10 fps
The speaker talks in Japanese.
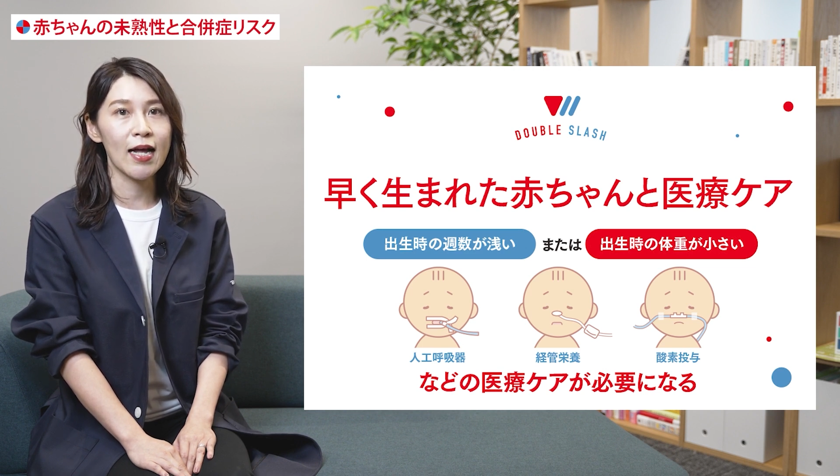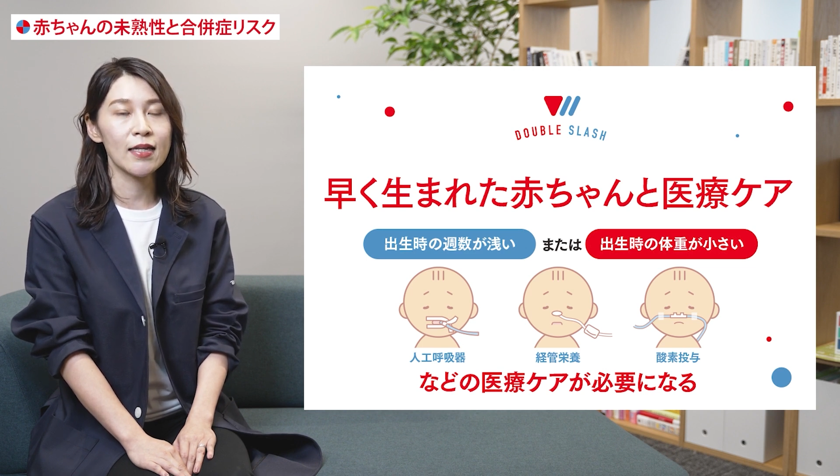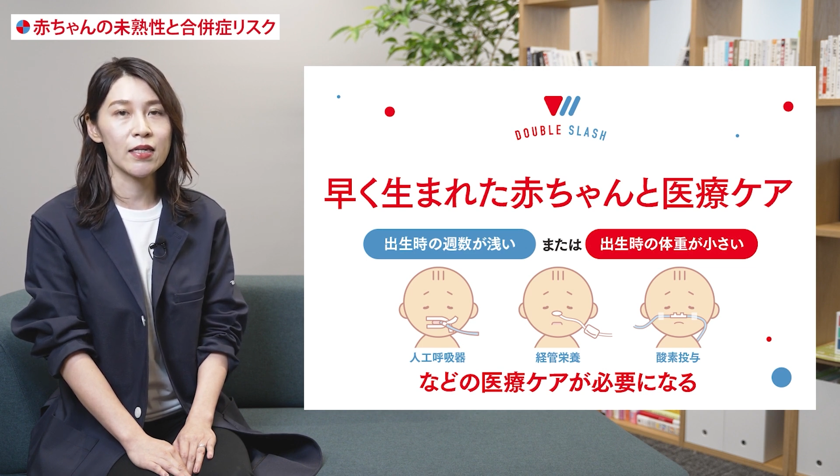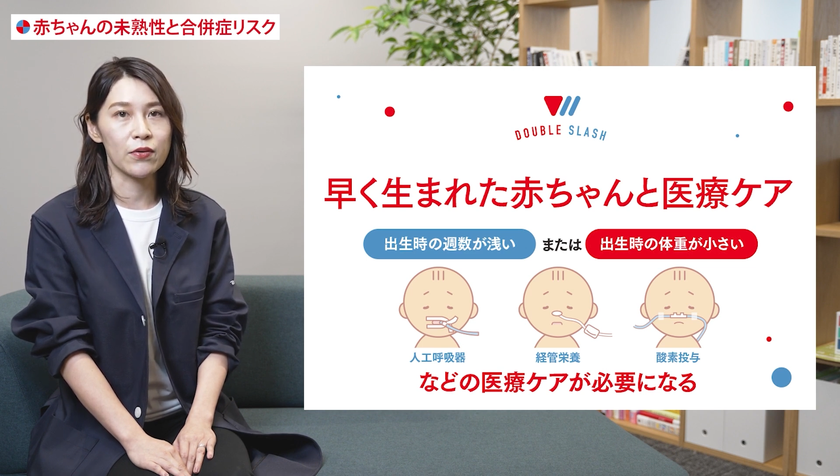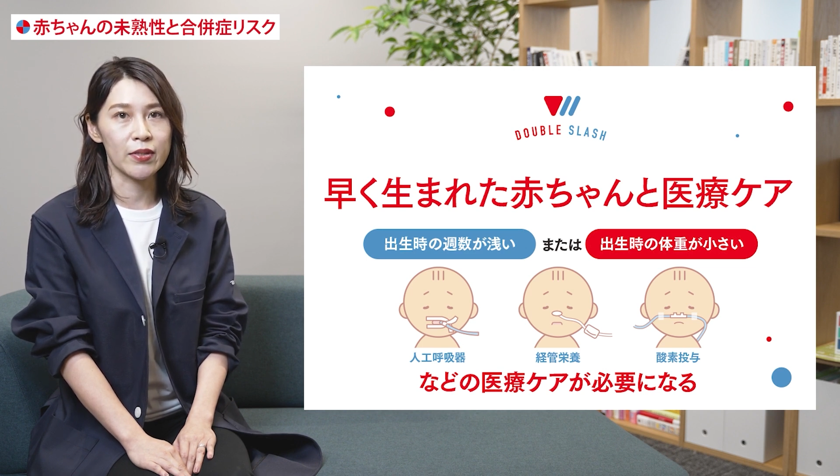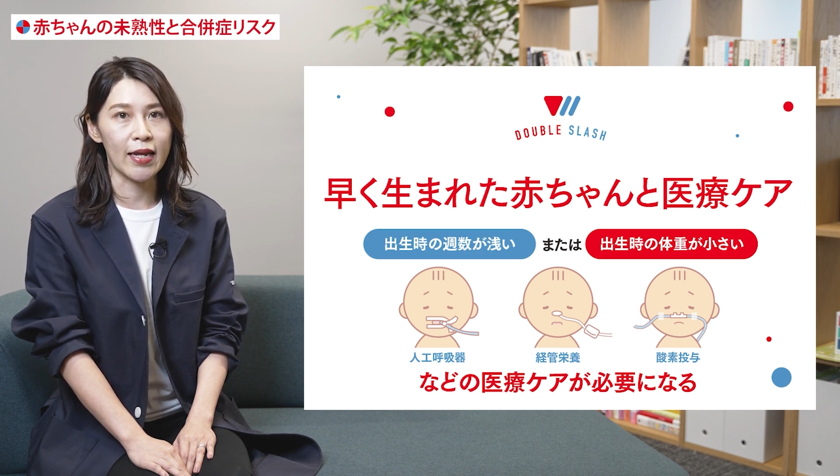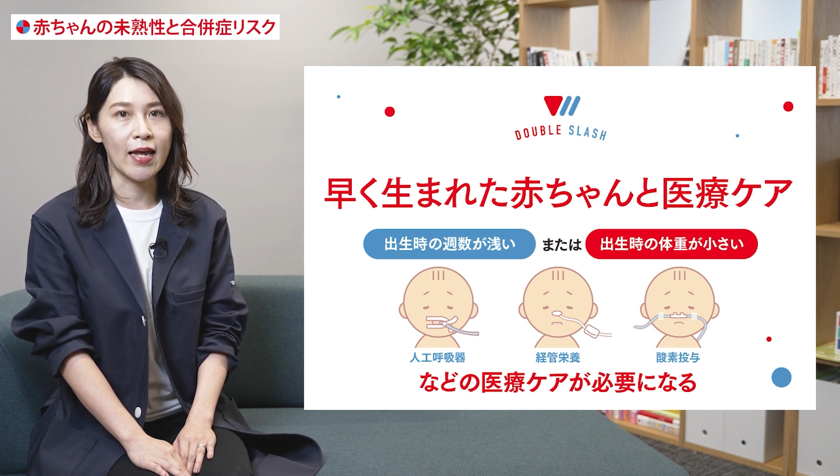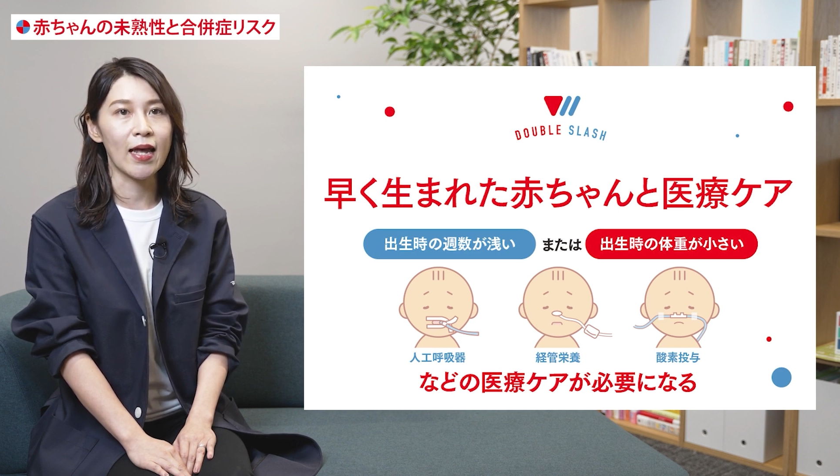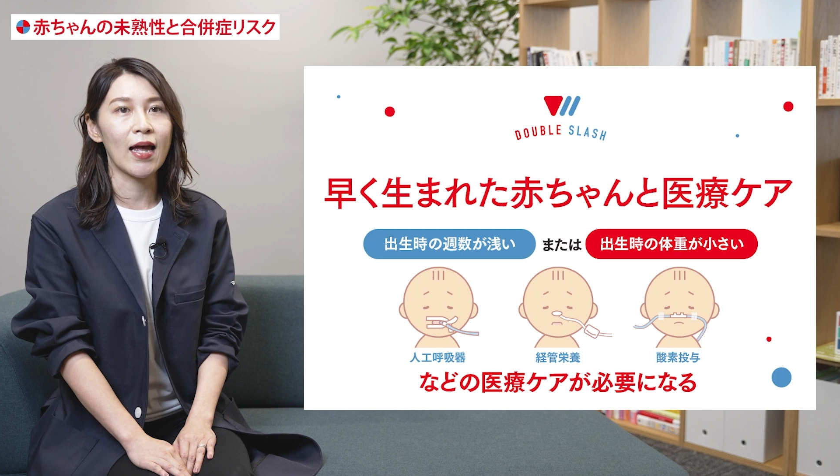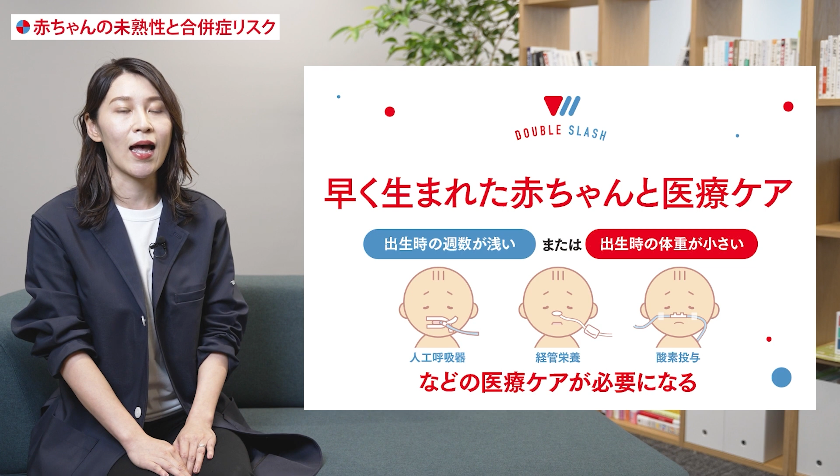間によっ
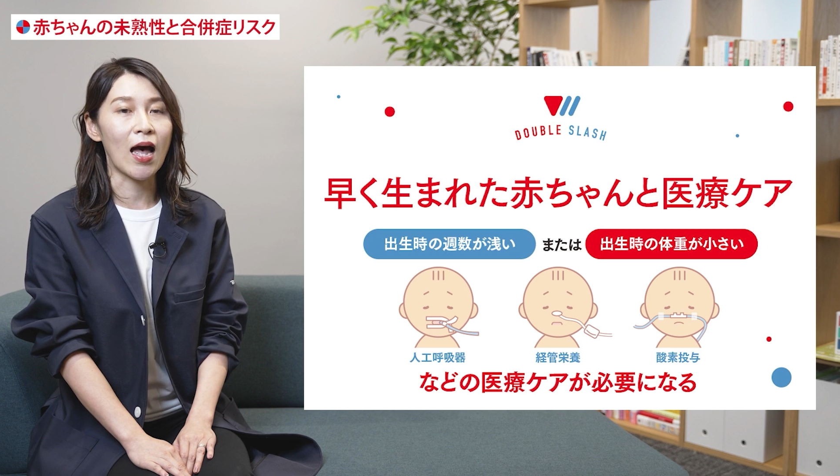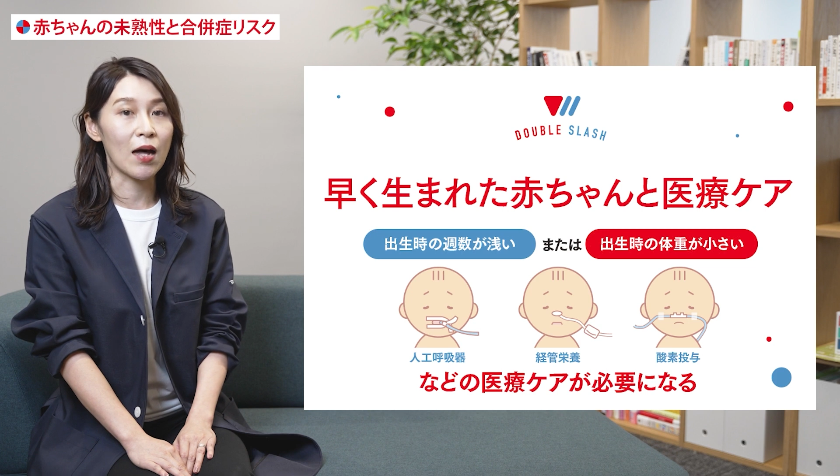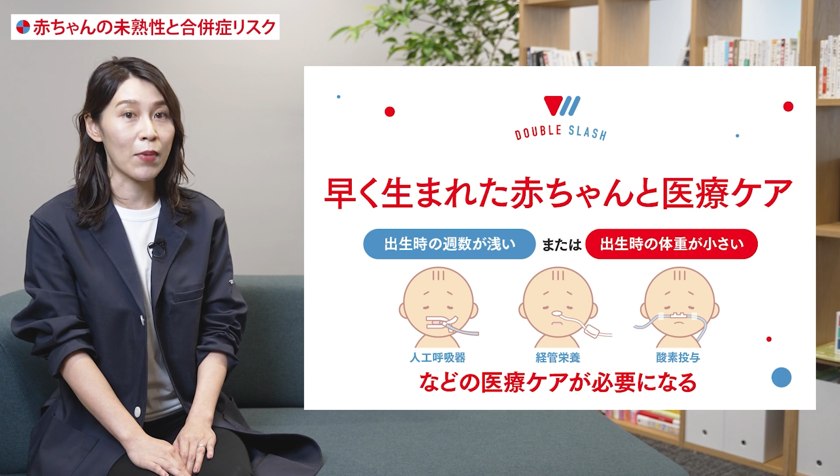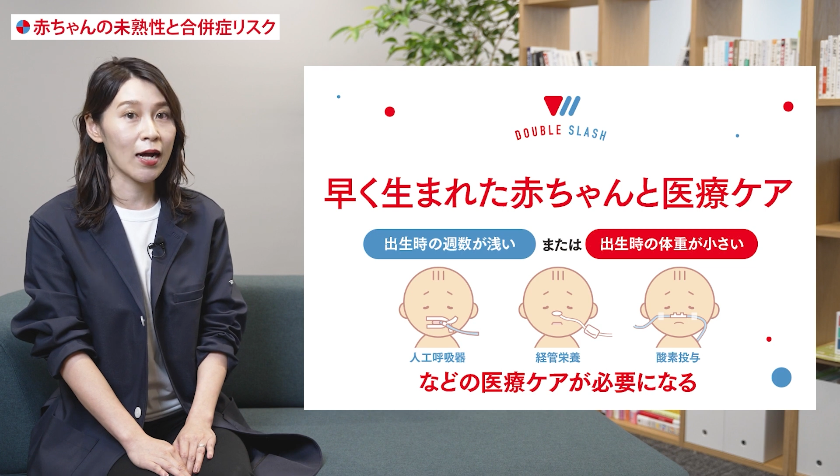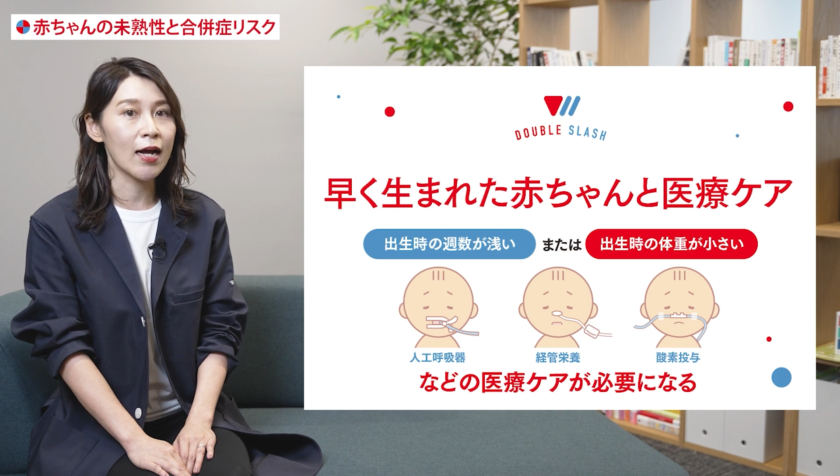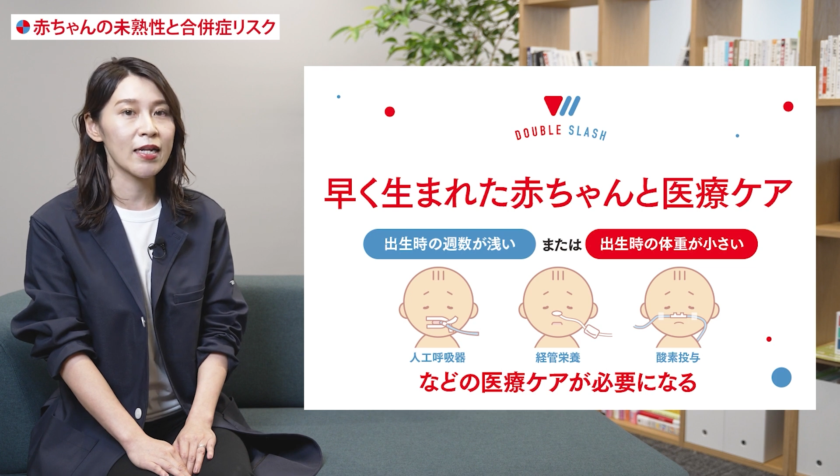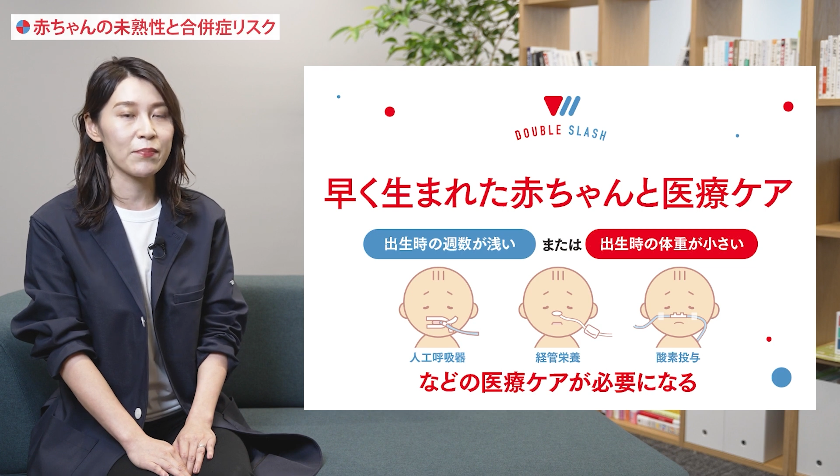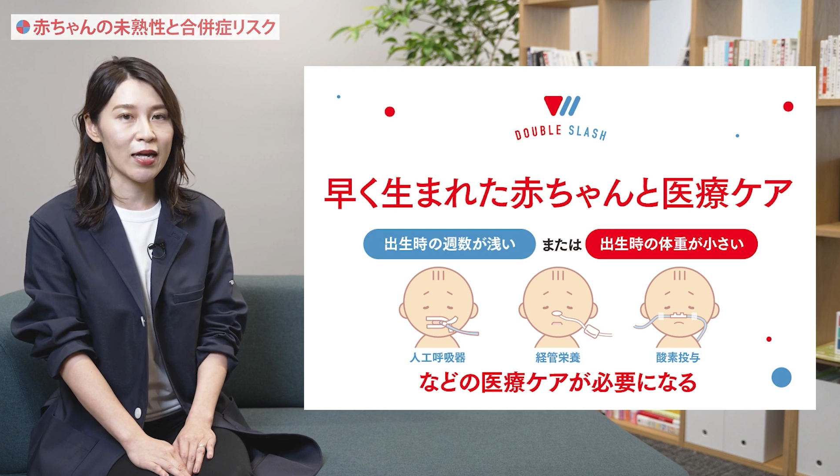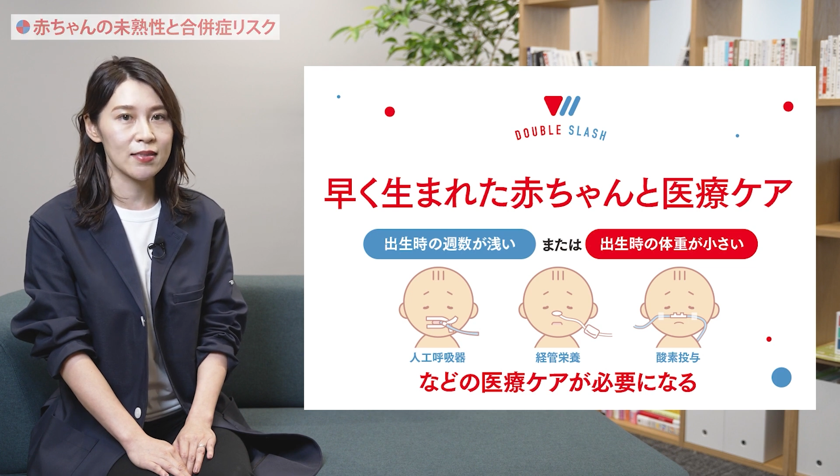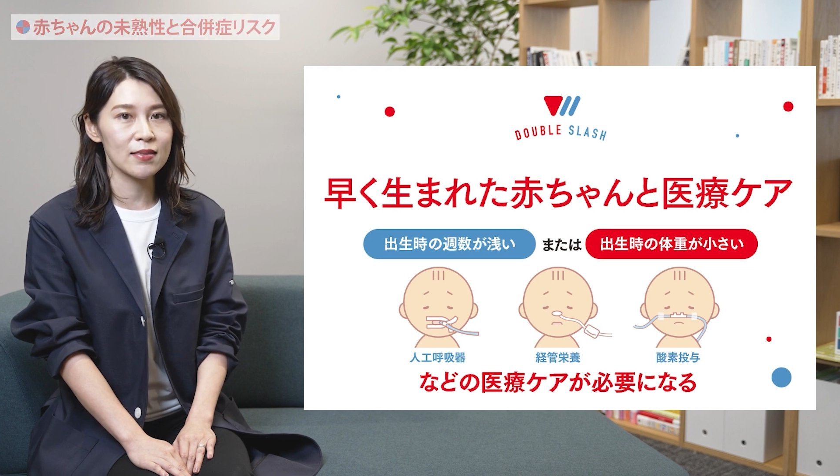て幅があり
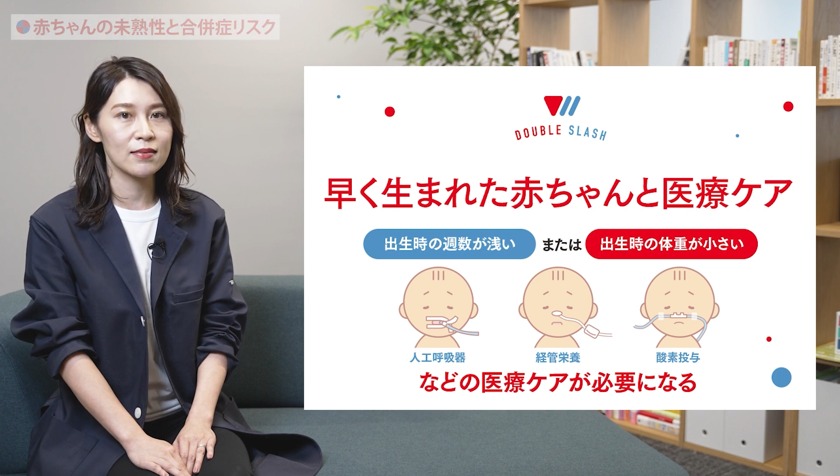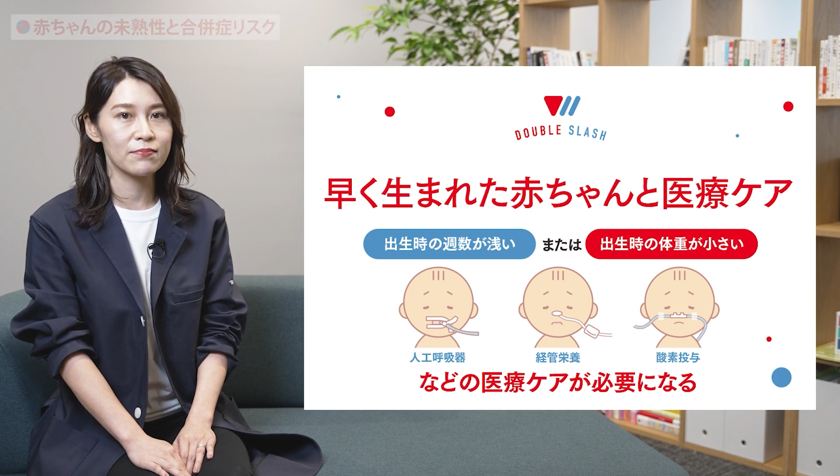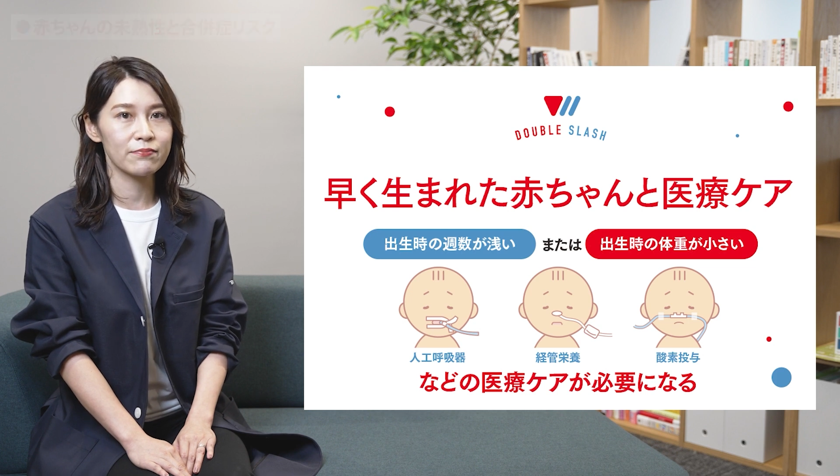ます